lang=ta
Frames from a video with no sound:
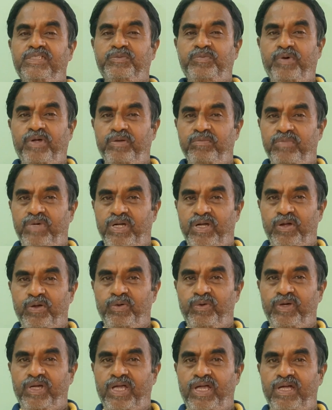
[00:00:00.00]
ரெஸ்பாண்ட்
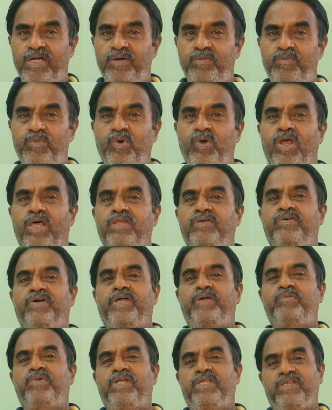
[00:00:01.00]
பண்ணுறவங்க மூணாவது
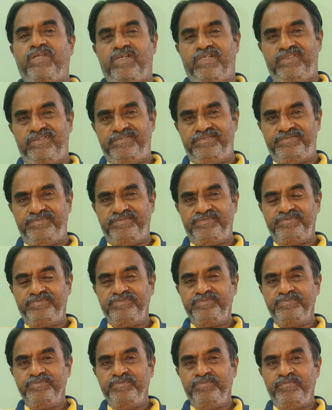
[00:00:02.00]
வகை மனிதர்கள்
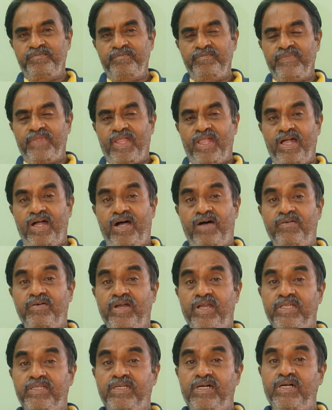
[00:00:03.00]

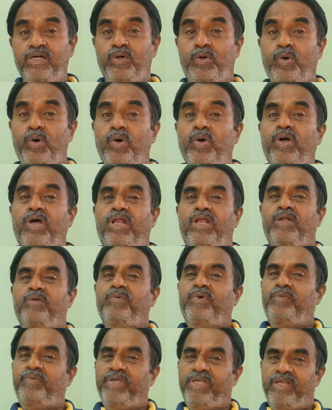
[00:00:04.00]
அவங்கள தான்
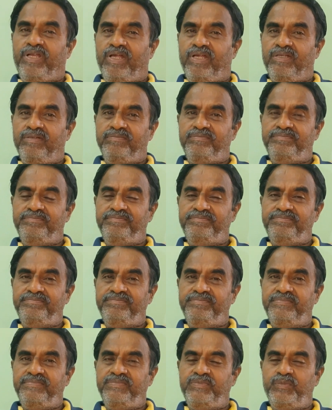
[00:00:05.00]
கோகர்ணம் அப்படிங்கிறார்
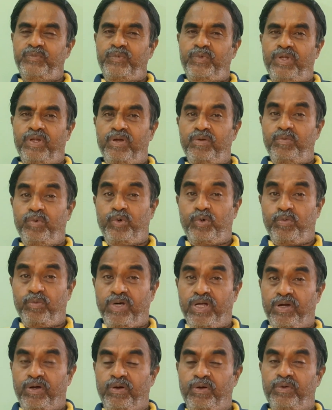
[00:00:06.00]

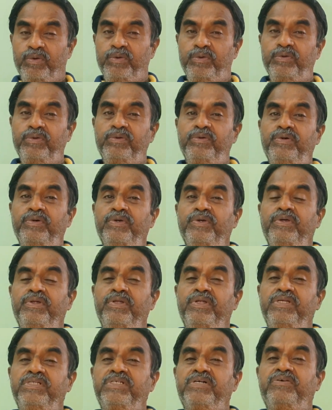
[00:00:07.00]
உணர்வுபூர்வமாக இருக்கணும்
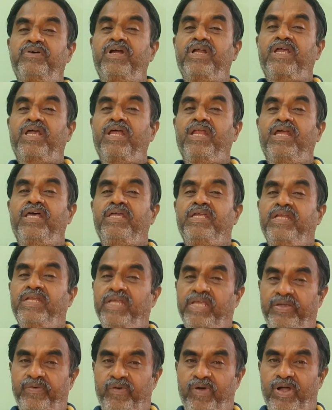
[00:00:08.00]
நிஜ வாழ்க்கையில்
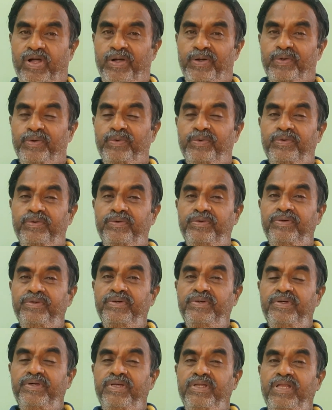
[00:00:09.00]
இன்றைக்கி வாழணும்
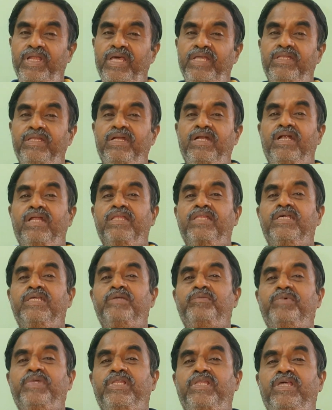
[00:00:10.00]
நேற்று
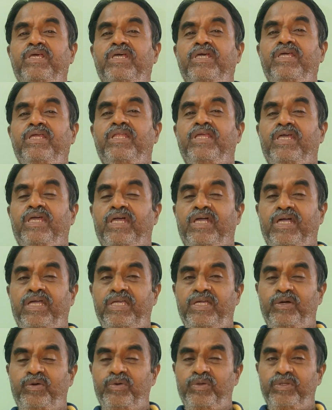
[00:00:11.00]
நடந்தது பற்றி இன்றைக்கி
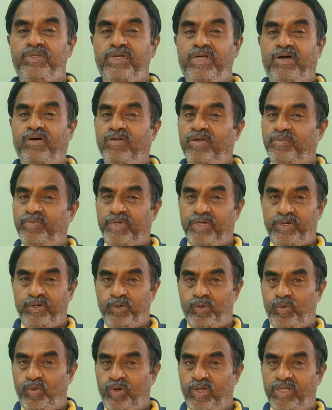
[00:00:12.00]
கையை கொடுத்து கவலைப்பட்டு
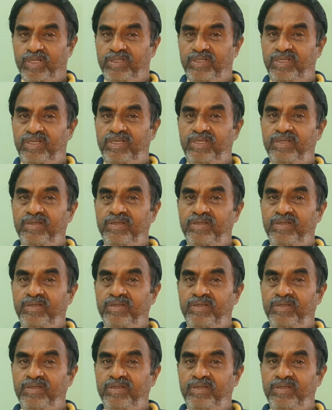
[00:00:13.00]
இருக்கக்கூடாது